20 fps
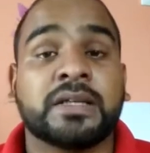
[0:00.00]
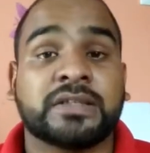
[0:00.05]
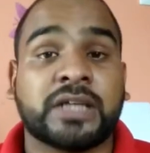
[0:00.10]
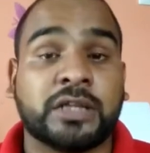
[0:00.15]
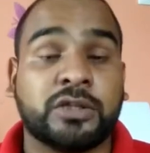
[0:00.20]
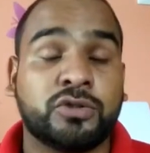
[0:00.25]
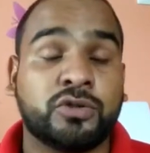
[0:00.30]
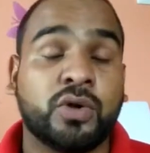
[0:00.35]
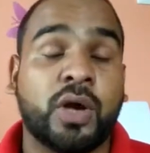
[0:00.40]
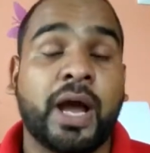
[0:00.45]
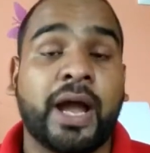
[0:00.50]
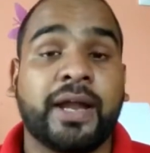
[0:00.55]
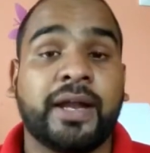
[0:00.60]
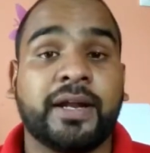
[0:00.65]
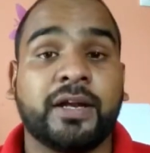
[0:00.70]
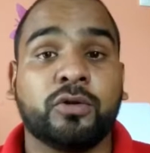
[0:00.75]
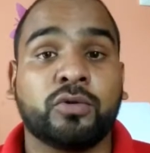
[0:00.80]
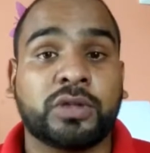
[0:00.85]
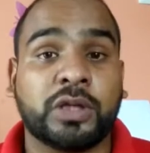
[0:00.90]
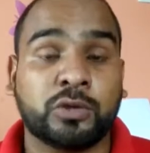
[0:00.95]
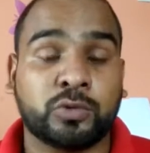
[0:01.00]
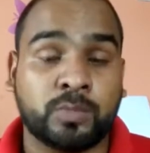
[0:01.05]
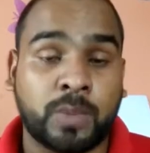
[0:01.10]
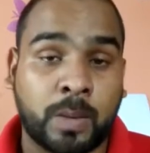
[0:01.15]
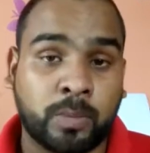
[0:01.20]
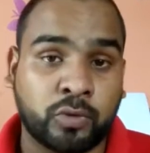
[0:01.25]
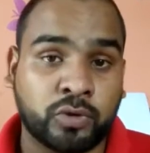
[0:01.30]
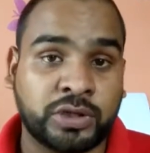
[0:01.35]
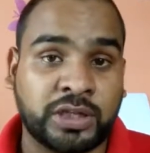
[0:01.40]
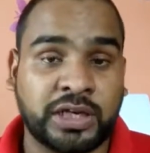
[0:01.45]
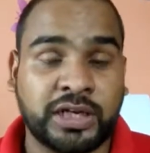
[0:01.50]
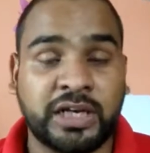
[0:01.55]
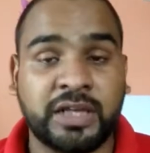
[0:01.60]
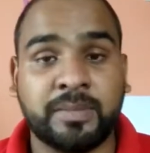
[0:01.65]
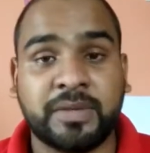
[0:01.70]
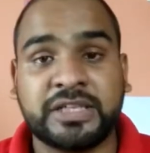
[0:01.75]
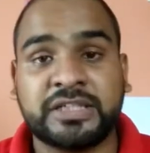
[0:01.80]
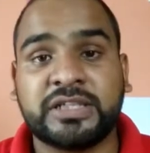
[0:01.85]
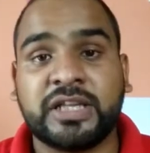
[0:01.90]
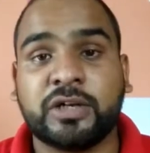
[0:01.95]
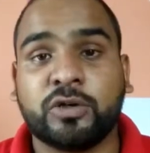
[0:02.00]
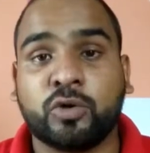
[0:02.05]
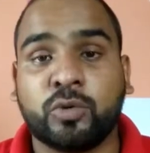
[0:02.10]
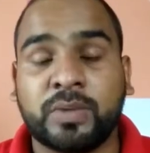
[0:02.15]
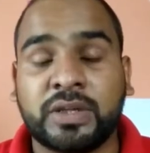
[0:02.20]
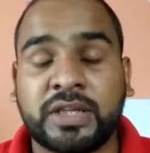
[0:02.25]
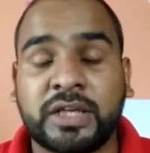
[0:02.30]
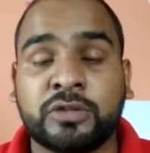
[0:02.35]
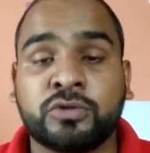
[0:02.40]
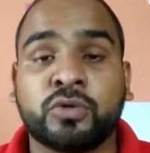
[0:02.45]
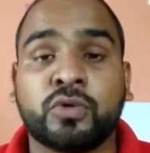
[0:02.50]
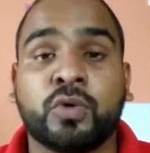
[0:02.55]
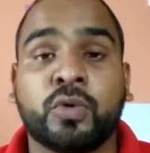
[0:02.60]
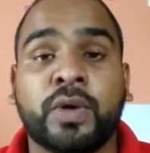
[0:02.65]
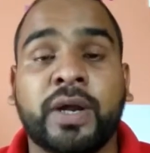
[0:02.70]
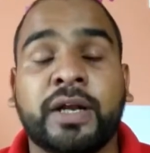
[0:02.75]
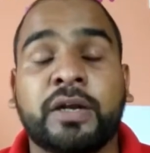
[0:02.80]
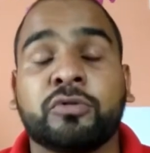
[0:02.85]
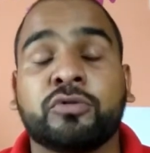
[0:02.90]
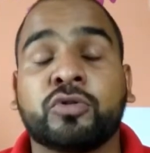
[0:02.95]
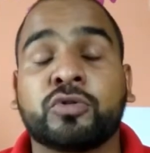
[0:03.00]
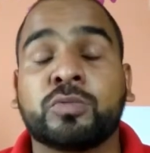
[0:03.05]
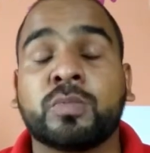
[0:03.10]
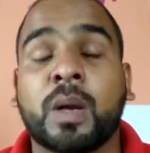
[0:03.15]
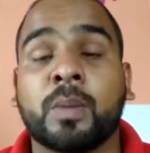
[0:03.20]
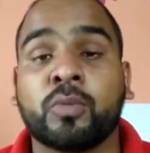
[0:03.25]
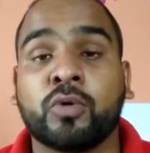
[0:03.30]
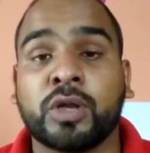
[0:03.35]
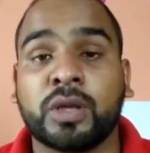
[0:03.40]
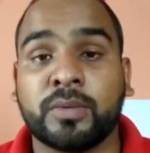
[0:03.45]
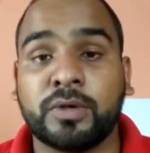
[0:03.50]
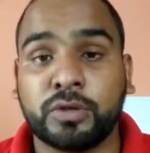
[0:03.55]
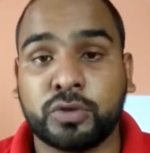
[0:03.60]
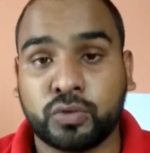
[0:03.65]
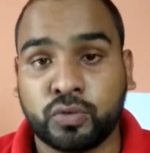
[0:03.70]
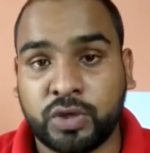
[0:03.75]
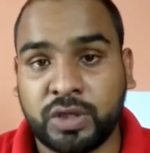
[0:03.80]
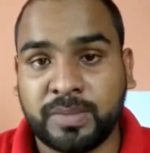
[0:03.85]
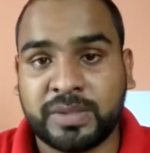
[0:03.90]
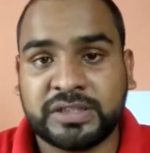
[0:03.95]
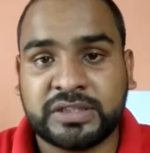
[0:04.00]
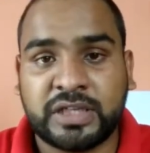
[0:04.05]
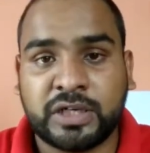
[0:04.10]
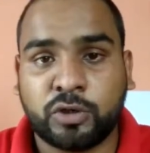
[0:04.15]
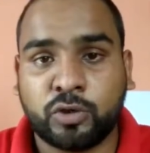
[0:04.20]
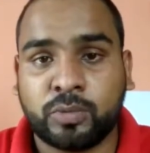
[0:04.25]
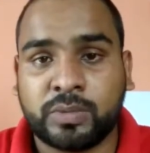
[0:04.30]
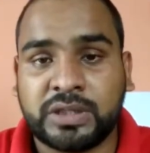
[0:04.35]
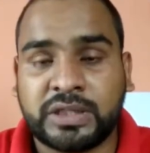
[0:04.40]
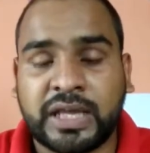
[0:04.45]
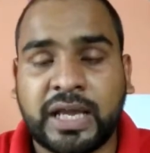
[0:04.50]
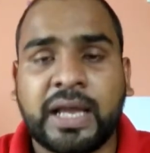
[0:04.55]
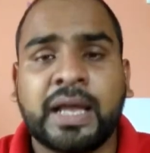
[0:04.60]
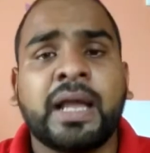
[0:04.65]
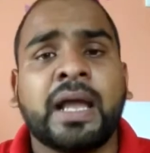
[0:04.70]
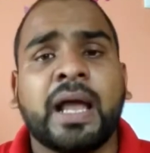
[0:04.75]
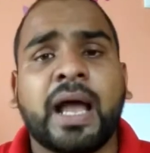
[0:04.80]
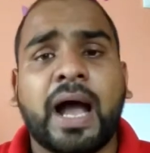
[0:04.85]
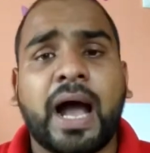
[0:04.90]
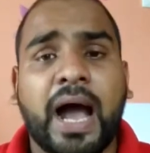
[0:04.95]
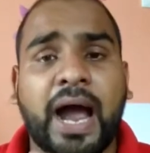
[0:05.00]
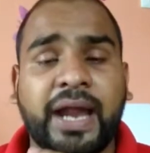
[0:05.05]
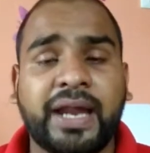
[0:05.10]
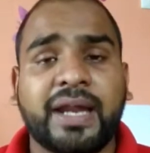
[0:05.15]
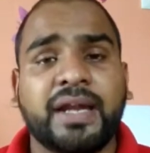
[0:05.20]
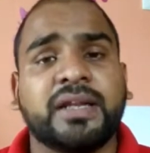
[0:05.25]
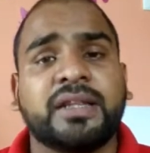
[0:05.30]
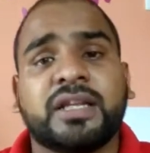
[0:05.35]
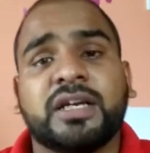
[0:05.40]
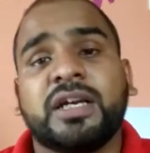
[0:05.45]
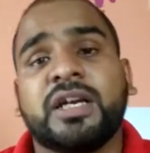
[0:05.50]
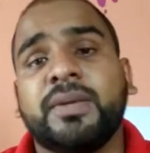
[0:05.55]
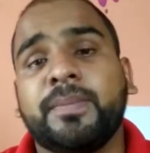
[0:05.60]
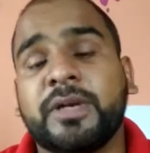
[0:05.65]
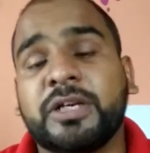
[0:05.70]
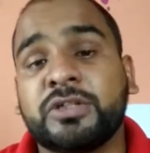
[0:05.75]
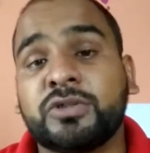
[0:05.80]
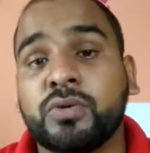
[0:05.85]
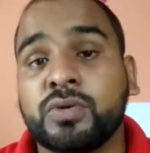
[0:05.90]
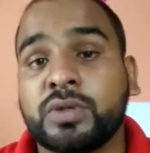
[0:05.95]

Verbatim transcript: साथ ही जो हाई एंड होते हैं उनमें हमको थ्री डी बेस्ड देखने को मिलते हैं जो लो एंड होते हैं उसमें हमको केवल टू डी बेस्ड देखने को मिलता है हाई एंड थ्री बेस्ड